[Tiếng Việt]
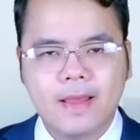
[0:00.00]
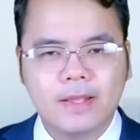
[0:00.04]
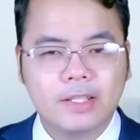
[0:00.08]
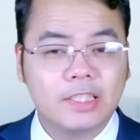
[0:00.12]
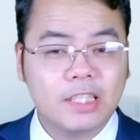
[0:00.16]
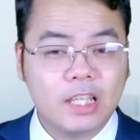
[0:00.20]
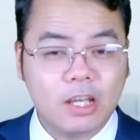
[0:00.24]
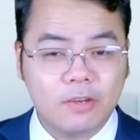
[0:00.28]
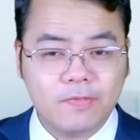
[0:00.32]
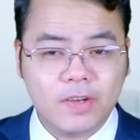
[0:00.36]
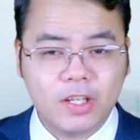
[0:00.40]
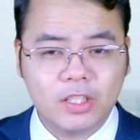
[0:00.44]

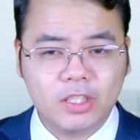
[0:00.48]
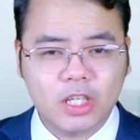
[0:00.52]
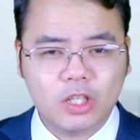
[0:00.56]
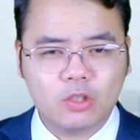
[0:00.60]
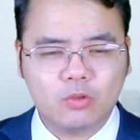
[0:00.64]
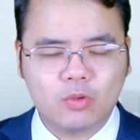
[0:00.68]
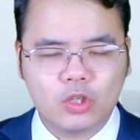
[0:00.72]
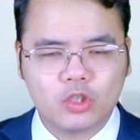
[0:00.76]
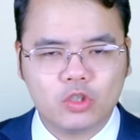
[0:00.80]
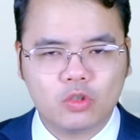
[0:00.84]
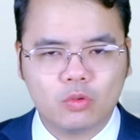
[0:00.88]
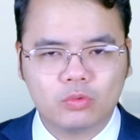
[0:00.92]
Theo phân tích
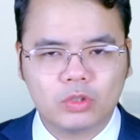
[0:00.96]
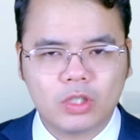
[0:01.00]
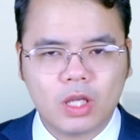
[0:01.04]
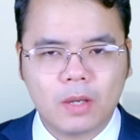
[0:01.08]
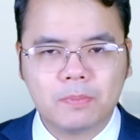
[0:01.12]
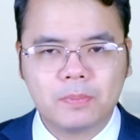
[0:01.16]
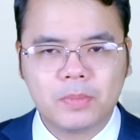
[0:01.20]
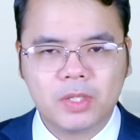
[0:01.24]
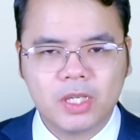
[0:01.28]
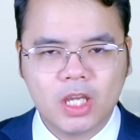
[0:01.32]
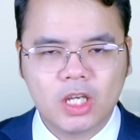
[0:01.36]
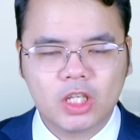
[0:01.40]
của Trung
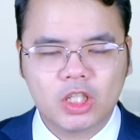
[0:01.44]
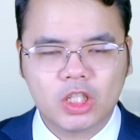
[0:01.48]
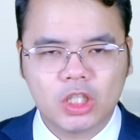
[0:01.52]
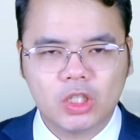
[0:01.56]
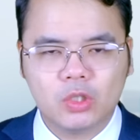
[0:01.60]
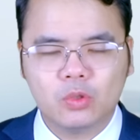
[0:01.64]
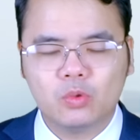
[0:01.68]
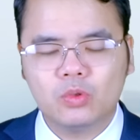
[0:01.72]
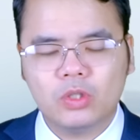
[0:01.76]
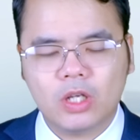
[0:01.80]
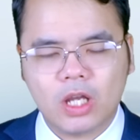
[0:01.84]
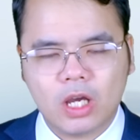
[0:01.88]
tâm Nghiên
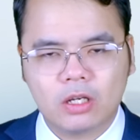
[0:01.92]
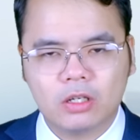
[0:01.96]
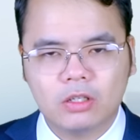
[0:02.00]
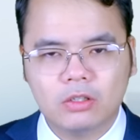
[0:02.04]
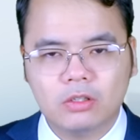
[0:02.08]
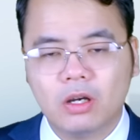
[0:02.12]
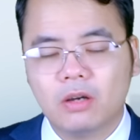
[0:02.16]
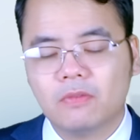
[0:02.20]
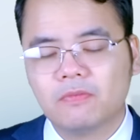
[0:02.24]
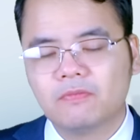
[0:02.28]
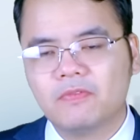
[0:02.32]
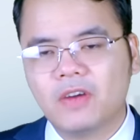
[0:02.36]
cứu Năng
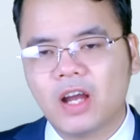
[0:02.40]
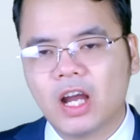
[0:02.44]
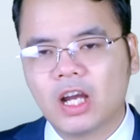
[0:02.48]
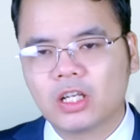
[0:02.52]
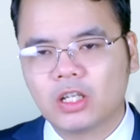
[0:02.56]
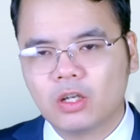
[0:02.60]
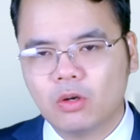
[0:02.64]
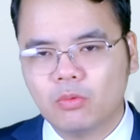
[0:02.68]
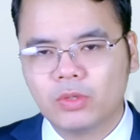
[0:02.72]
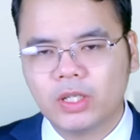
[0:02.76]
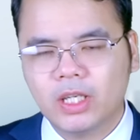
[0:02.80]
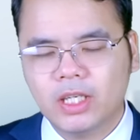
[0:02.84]
lượng và
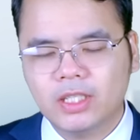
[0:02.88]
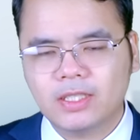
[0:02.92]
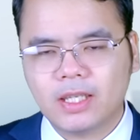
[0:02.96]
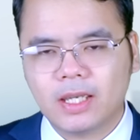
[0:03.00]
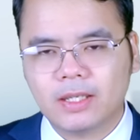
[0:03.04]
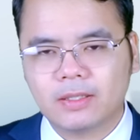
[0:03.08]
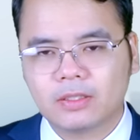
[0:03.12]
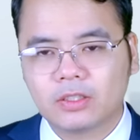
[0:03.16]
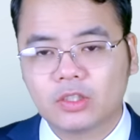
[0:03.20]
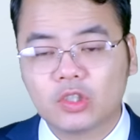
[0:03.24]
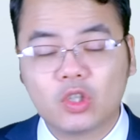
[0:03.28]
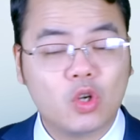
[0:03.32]
Không khí
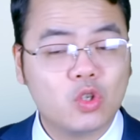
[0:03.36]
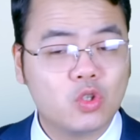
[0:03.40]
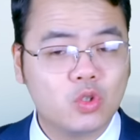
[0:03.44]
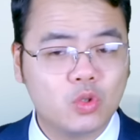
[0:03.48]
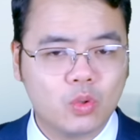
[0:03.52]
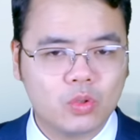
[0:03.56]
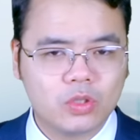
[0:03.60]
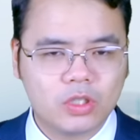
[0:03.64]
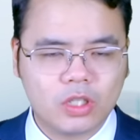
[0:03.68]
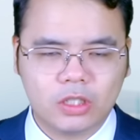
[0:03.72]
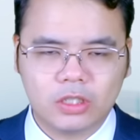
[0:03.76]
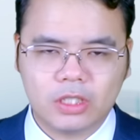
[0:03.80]
sạch có
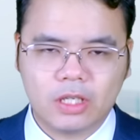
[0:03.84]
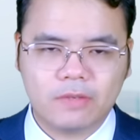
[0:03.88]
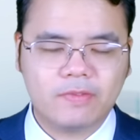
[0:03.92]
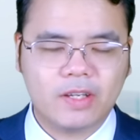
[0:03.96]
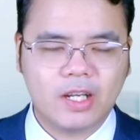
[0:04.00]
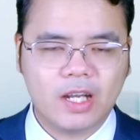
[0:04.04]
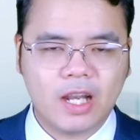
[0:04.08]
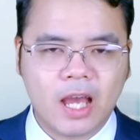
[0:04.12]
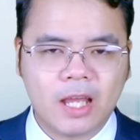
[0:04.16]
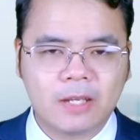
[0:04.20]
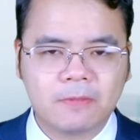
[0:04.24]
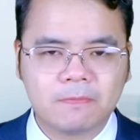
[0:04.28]
trụ sở tại
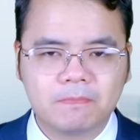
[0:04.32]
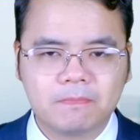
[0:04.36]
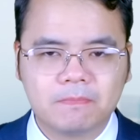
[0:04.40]
Phần Lan,